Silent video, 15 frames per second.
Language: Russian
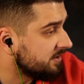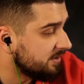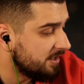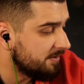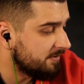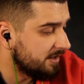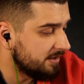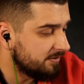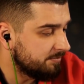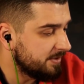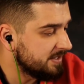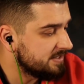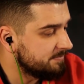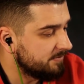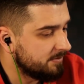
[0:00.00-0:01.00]
клава, она, в
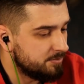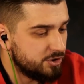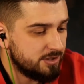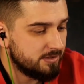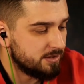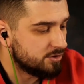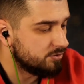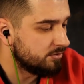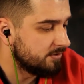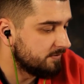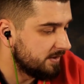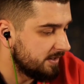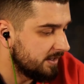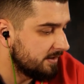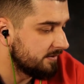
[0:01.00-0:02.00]
принципе, вообще ни на что не
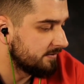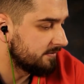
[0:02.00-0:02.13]
влияет.